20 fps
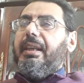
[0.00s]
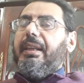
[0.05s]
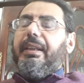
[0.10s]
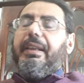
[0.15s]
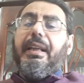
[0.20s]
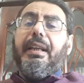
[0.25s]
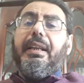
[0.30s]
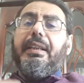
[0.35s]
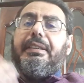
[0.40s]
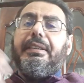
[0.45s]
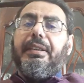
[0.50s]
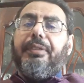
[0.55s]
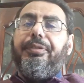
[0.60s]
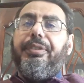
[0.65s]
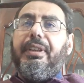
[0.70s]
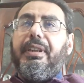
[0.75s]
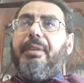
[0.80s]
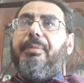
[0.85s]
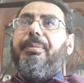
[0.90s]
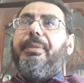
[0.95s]
ده ليس
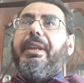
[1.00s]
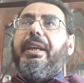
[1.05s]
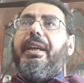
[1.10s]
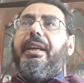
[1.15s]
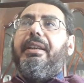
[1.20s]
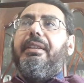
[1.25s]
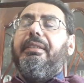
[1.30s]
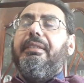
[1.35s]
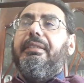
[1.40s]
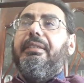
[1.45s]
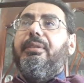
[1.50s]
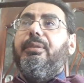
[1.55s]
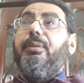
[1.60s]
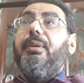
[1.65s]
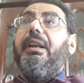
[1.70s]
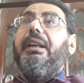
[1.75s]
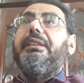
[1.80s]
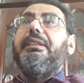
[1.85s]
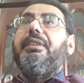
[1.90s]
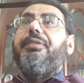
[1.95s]
فيه إبداع
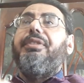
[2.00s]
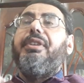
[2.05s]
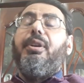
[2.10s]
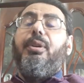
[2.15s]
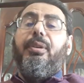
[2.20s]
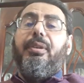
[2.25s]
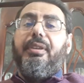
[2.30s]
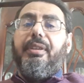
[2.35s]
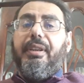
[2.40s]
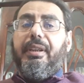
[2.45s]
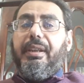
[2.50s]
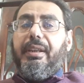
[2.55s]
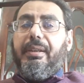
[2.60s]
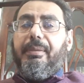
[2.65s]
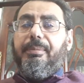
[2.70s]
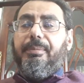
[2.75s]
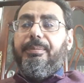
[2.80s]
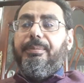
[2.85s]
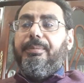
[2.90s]
وليس فيه حرية